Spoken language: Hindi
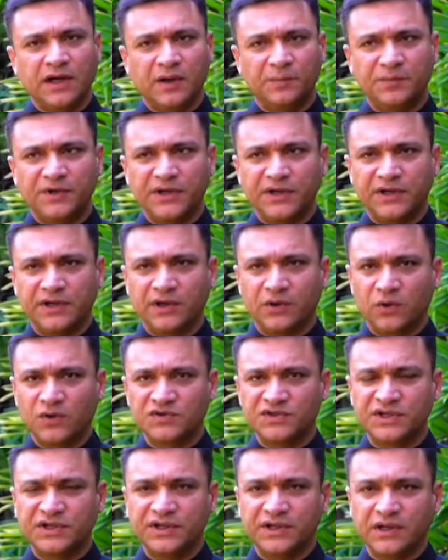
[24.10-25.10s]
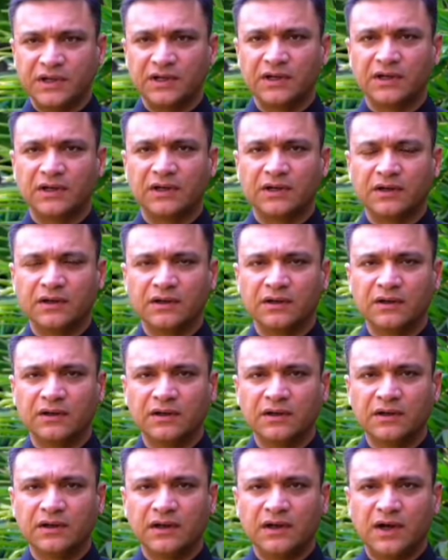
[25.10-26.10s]
अपने घरों से निकल कर
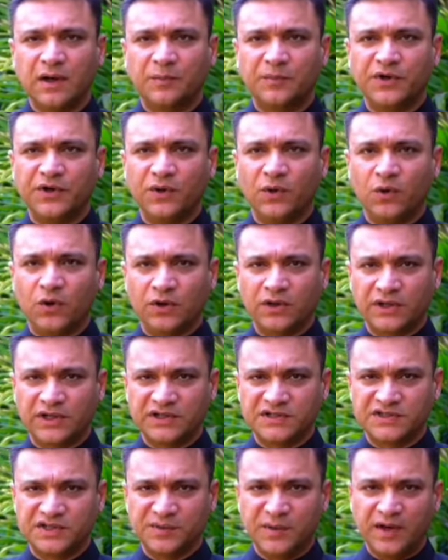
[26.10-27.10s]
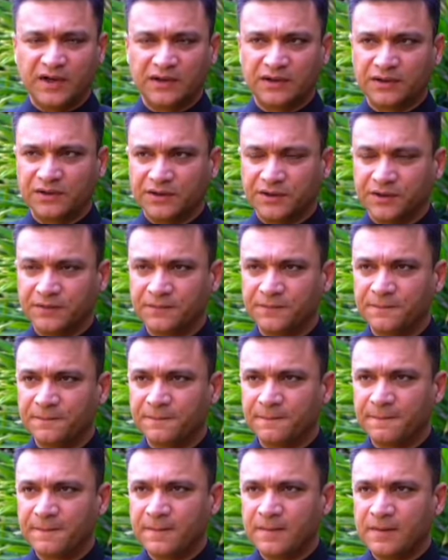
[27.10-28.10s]
अपने वोट का इस्तेमाल करें
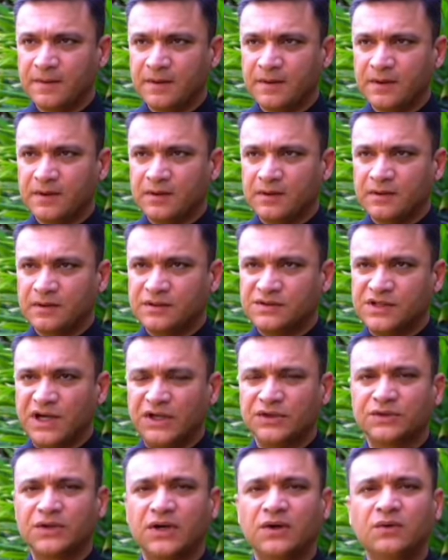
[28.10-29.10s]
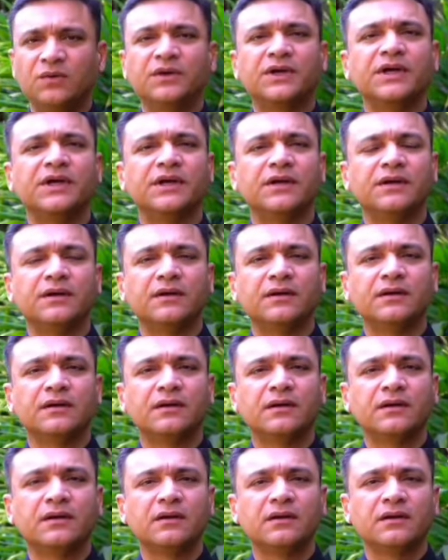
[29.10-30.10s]
जानता हूँ कि
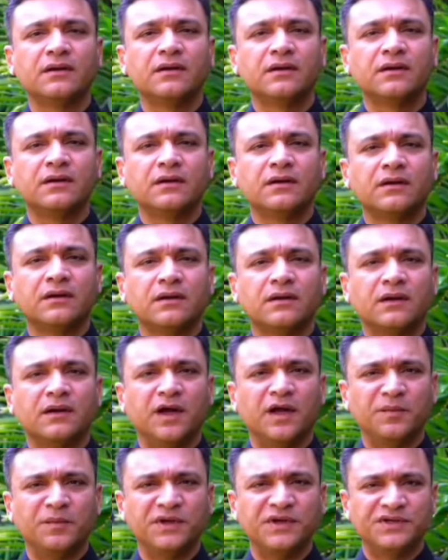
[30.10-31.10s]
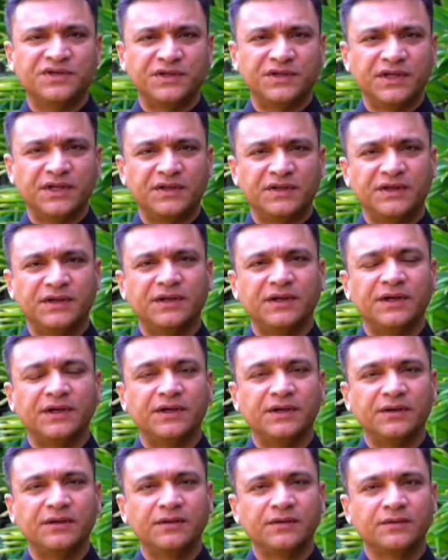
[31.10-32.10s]
गर्मी शिद्दत की
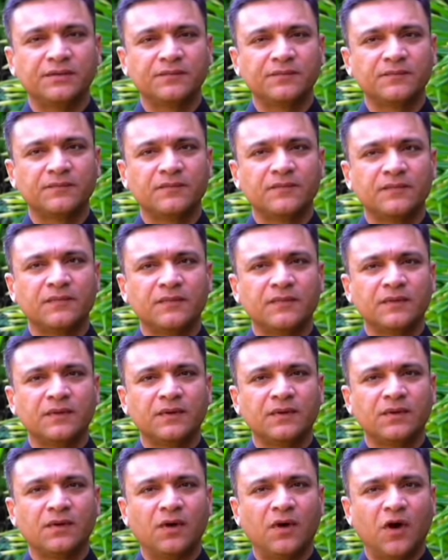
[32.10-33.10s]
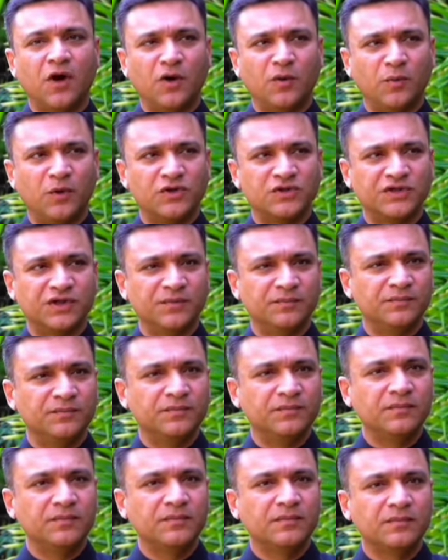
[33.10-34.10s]
है और
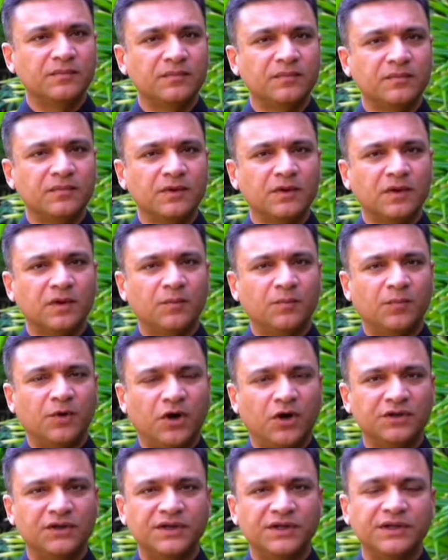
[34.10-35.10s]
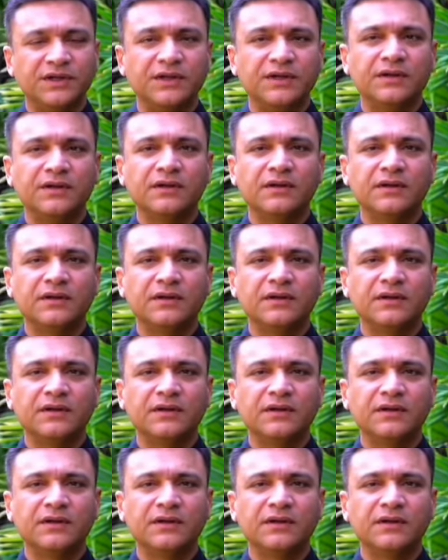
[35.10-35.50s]
मौसम बहुत ही